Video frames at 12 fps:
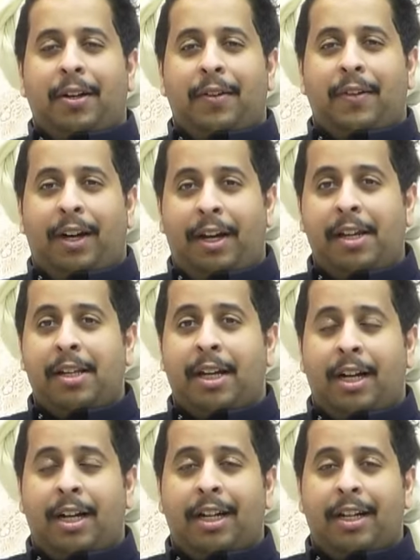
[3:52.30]

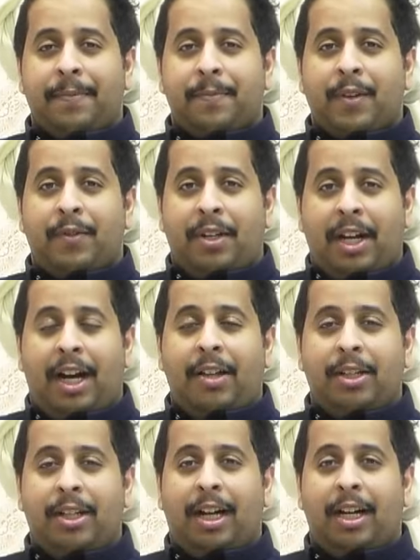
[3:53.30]
فحنا في
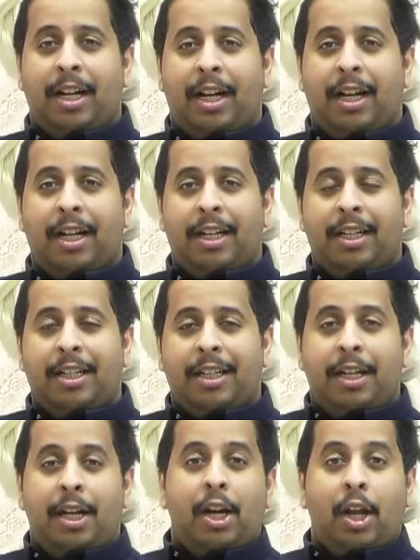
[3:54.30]
هذه الحياه
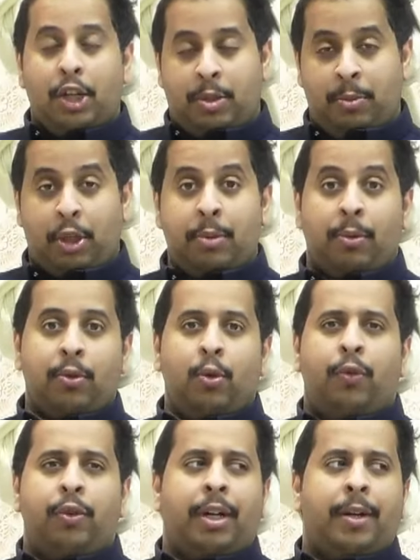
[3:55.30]
لازم نكرم
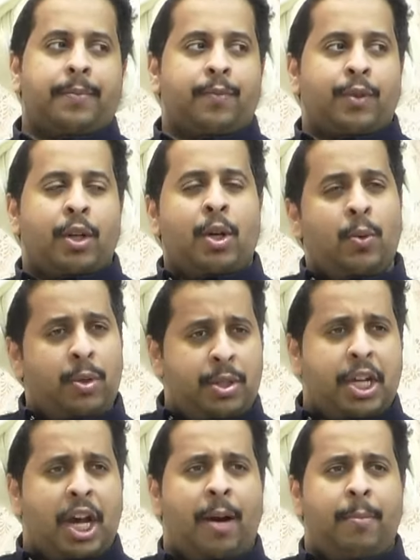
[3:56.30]
ضيوفنا
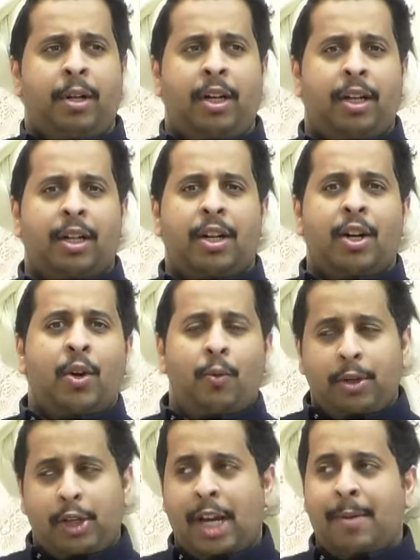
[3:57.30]
ونسامح
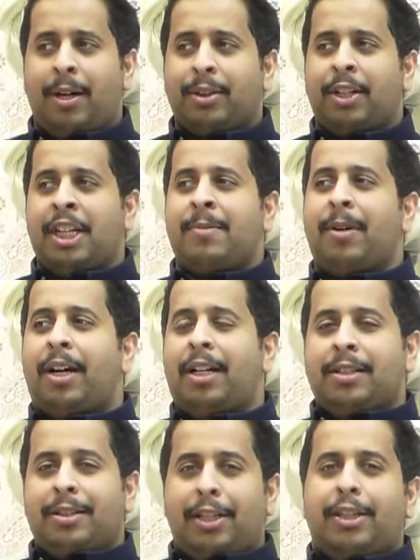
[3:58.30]
والكلمه الطيبه
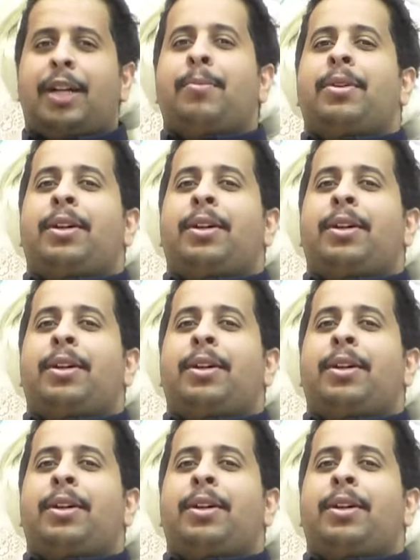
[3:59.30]
تطلع من